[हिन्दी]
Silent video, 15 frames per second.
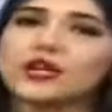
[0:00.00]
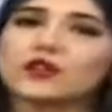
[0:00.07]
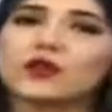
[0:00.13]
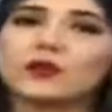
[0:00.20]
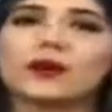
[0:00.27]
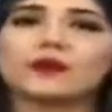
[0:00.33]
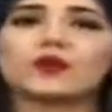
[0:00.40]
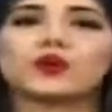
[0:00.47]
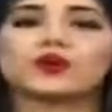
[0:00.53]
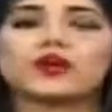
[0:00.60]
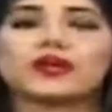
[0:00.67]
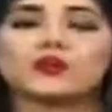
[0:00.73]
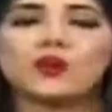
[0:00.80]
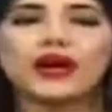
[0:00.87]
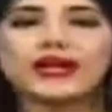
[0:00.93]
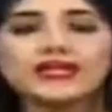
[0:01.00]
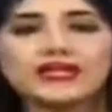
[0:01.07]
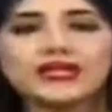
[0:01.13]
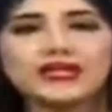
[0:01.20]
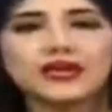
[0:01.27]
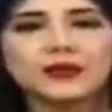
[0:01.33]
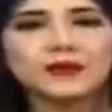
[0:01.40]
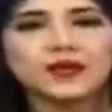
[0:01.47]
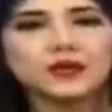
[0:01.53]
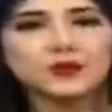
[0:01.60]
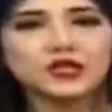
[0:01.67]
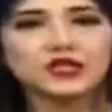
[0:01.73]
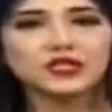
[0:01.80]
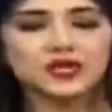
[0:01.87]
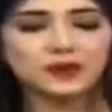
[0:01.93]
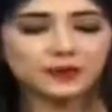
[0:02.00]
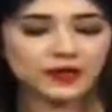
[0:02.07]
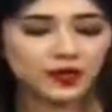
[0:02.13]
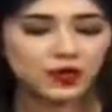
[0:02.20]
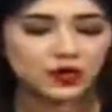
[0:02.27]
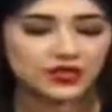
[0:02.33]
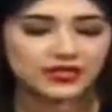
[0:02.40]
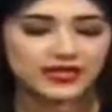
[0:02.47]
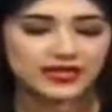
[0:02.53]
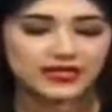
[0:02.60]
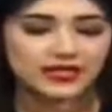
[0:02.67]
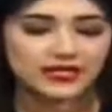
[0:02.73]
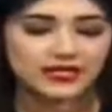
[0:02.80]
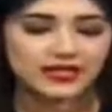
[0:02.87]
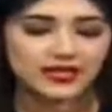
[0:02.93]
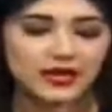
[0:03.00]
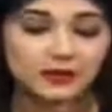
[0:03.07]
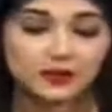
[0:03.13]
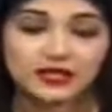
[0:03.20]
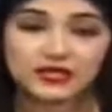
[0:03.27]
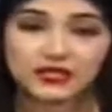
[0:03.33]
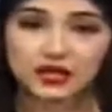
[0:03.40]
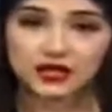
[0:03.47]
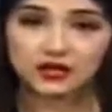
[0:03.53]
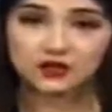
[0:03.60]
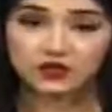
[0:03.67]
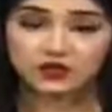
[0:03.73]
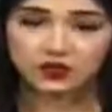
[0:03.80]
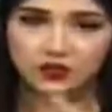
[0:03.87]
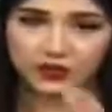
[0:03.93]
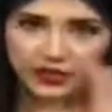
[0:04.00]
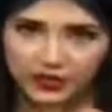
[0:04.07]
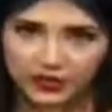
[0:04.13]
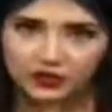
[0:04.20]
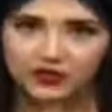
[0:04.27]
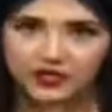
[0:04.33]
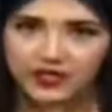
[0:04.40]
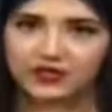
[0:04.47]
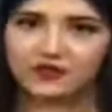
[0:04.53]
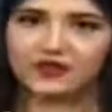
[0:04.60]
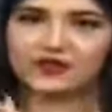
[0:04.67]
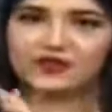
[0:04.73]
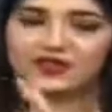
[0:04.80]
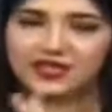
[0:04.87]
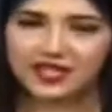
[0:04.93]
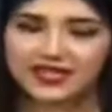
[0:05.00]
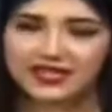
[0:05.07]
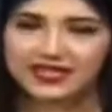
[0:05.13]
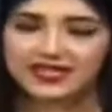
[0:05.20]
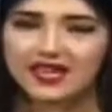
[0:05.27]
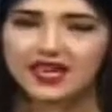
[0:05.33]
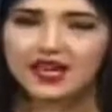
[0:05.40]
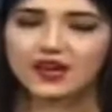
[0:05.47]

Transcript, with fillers: तो हम आपको इनवाइट करेंगे मेरे पाकिस्तान पे और सेंड कर सकते हैं आप ये सारे जो वीडियोस हैं यू कैन जस्ट सेंड इट